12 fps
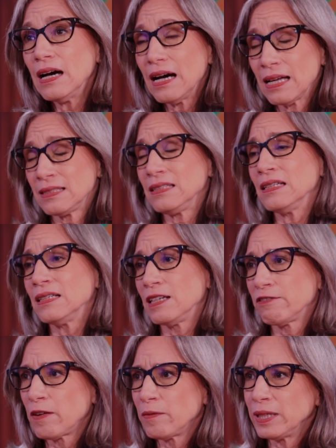Así es,
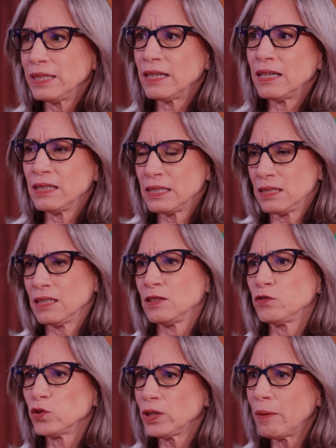la familia es,
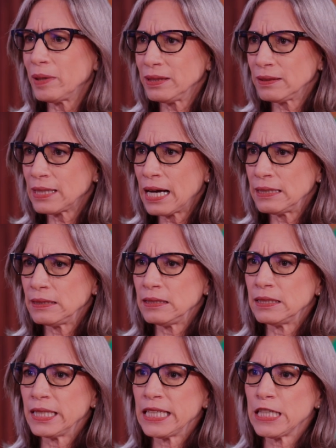fundamental
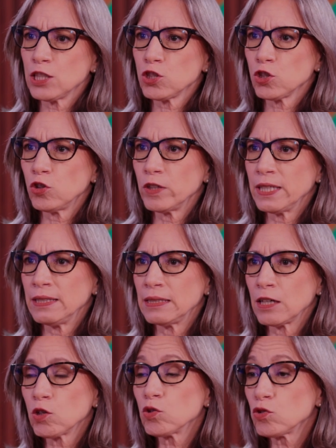y de hecho en
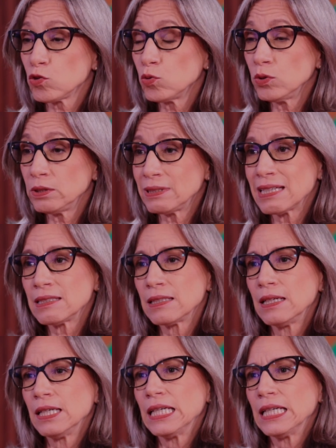las consultas